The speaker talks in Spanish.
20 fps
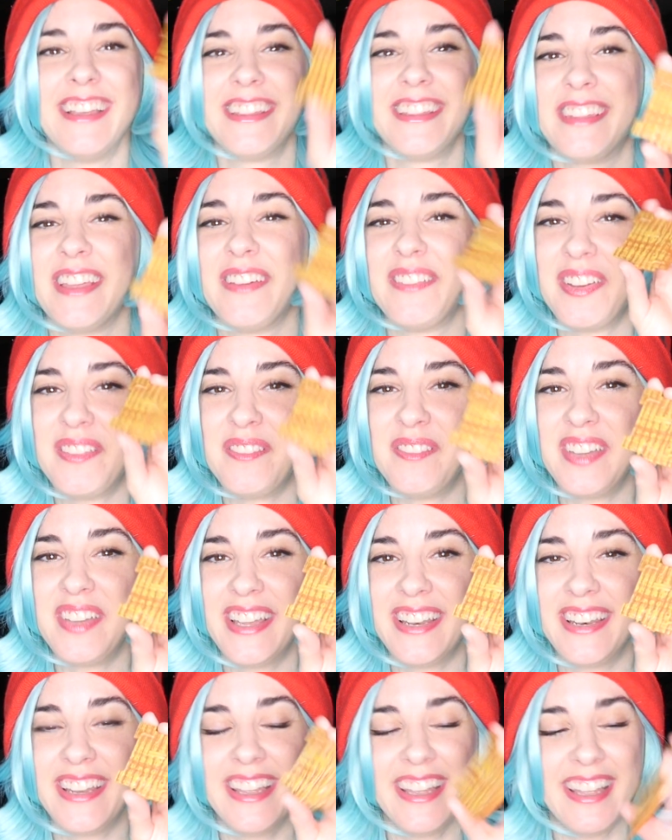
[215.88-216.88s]
También
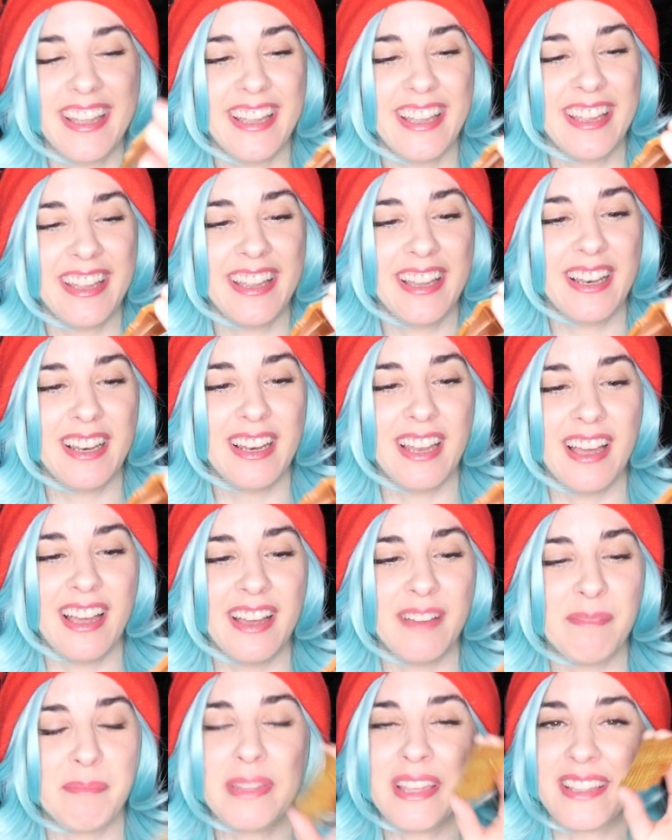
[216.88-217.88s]
viene eh,
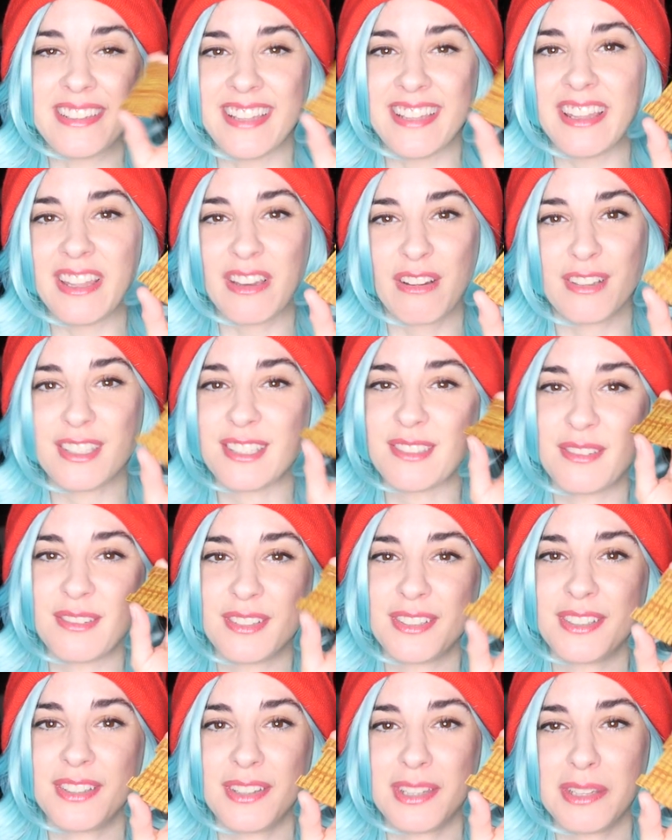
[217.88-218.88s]
la pieza de
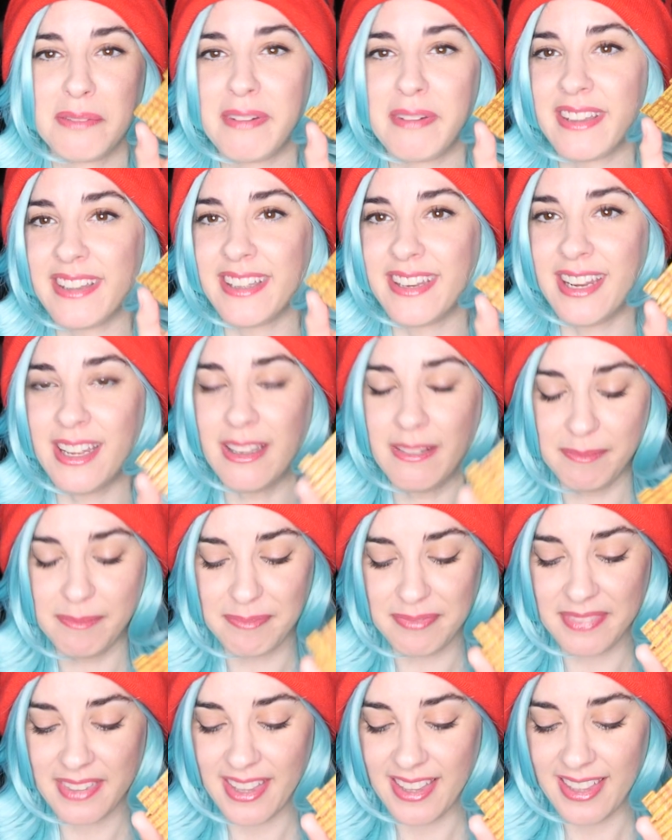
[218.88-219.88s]
construcción de madera
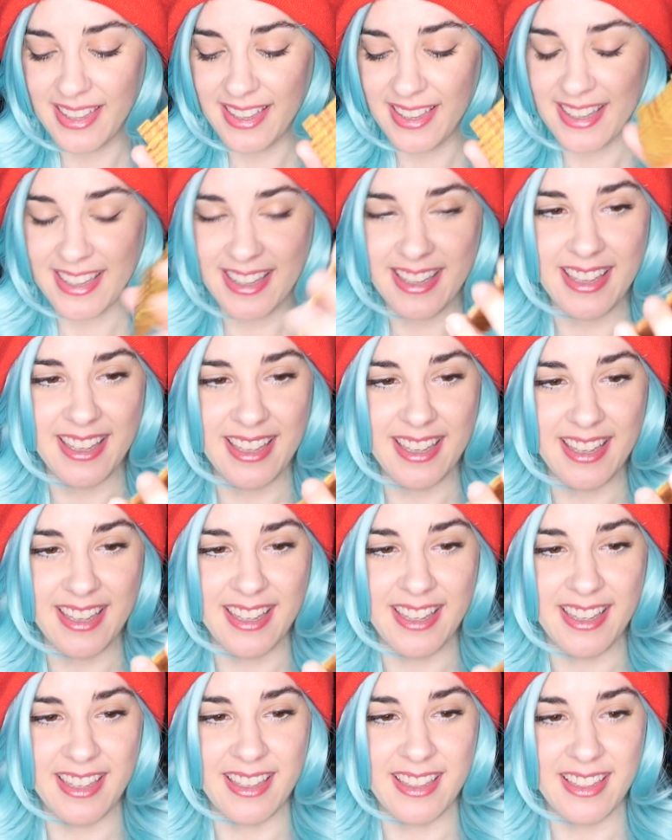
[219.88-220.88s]

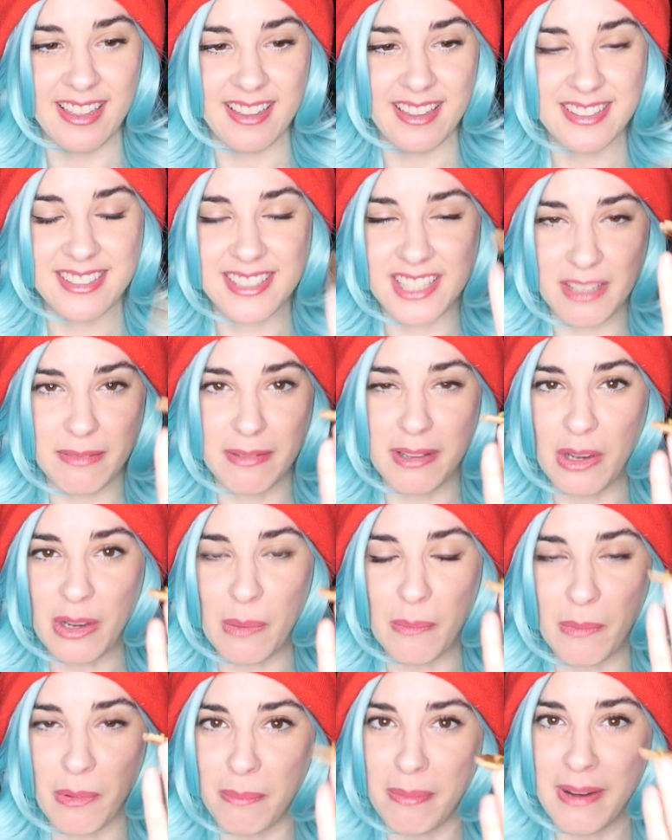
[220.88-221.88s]
que sirve
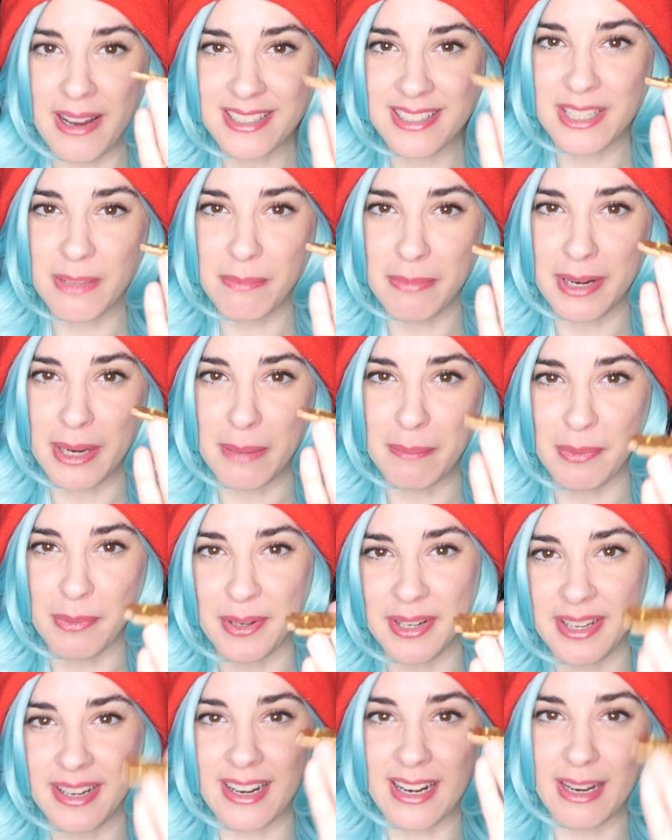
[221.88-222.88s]
como base para
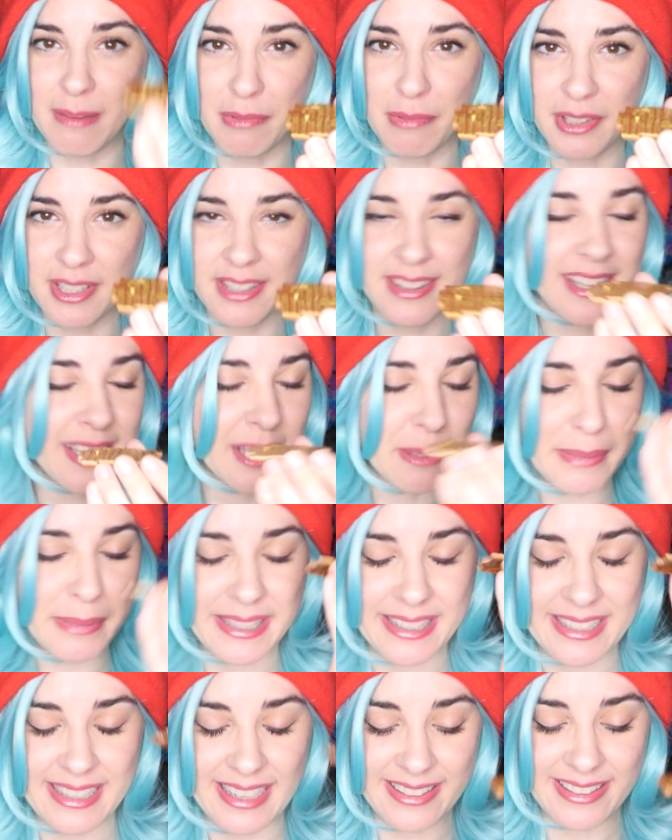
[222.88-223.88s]
poner a la monita, que me
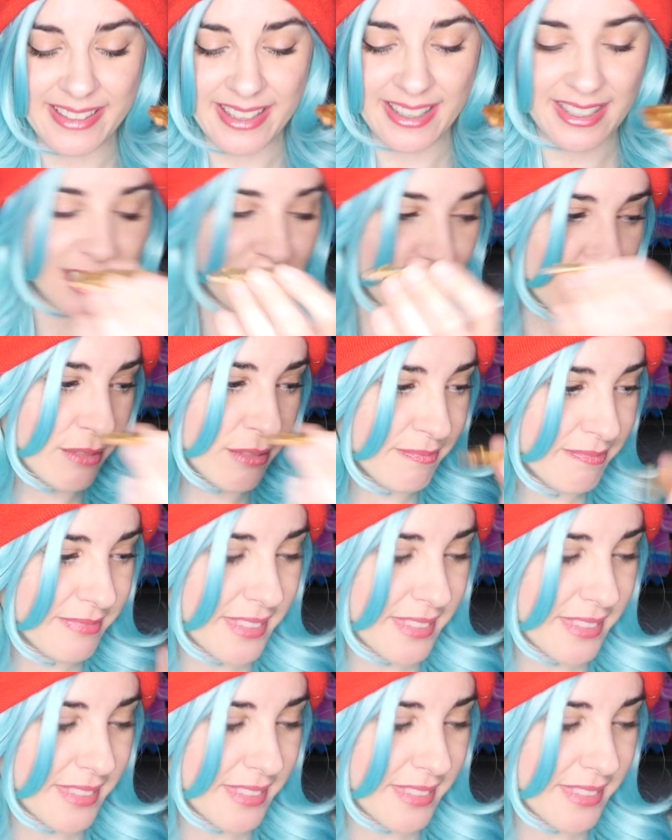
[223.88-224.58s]
encanta eso.